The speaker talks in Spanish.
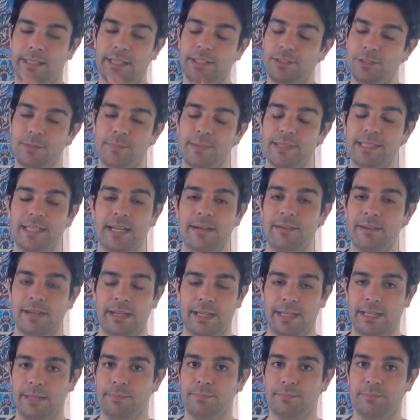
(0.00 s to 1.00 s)
y esto
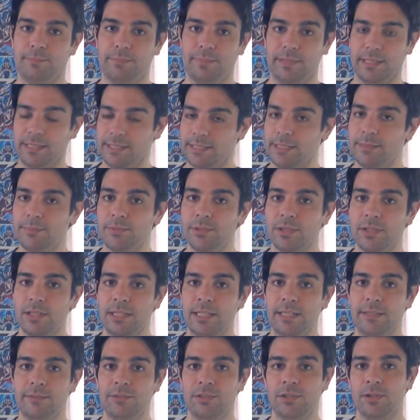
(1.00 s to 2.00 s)
pasaba en
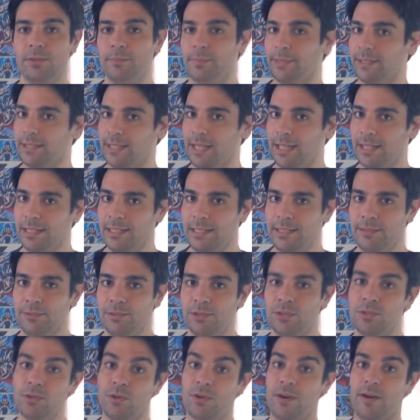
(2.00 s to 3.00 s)
principio del libro, en mitad del
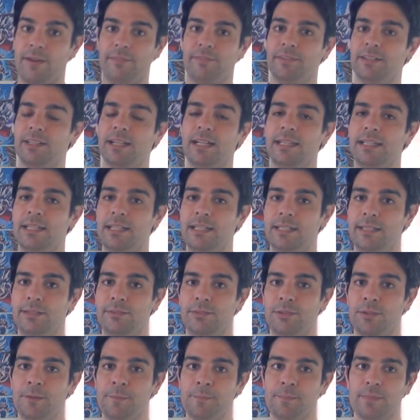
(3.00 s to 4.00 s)
libro o a final
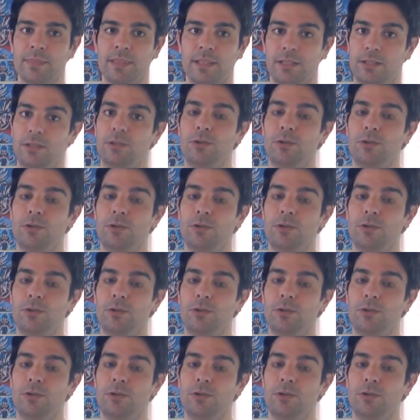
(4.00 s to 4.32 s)
del libro,